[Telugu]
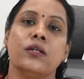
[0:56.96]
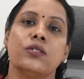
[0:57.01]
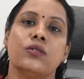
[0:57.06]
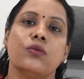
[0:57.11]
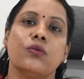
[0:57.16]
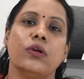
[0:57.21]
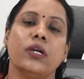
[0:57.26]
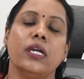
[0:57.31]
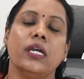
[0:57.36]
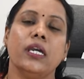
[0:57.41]
సో
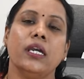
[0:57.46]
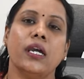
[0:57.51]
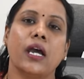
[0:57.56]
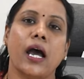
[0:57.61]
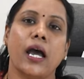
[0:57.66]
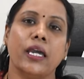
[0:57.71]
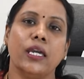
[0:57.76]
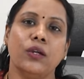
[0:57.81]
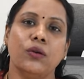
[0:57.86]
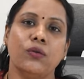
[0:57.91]
ఈ
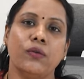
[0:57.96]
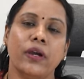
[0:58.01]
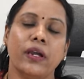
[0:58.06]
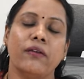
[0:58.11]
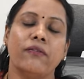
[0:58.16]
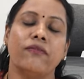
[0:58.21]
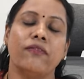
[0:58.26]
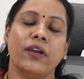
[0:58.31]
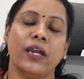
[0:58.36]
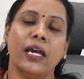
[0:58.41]
ఐయుఐ
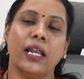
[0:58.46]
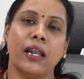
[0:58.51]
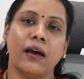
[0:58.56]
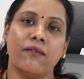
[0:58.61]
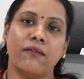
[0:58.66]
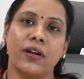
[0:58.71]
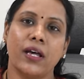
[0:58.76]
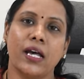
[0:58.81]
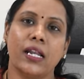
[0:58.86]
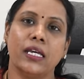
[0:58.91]
ఫెయిల్
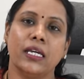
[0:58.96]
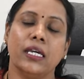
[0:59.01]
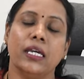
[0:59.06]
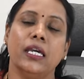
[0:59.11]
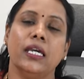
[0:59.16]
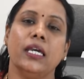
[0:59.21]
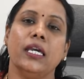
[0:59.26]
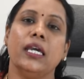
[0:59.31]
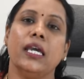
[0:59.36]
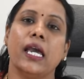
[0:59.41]
అవ్వడానికి
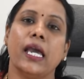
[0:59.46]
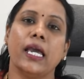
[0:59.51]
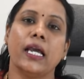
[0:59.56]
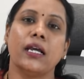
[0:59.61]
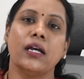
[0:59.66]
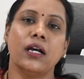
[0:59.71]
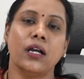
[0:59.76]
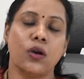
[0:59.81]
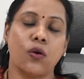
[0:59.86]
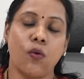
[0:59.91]
ఈ
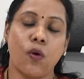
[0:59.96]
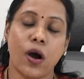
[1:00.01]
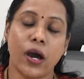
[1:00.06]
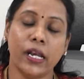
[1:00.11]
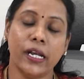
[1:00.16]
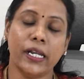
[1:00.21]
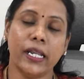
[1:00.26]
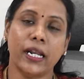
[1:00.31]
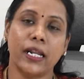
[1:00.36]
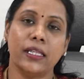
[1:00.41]
ఎగ్
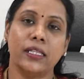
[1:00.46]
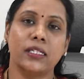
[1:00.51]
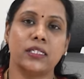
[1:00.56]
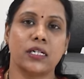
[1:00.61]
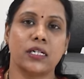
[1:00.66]
క్వాలిటీ అనేది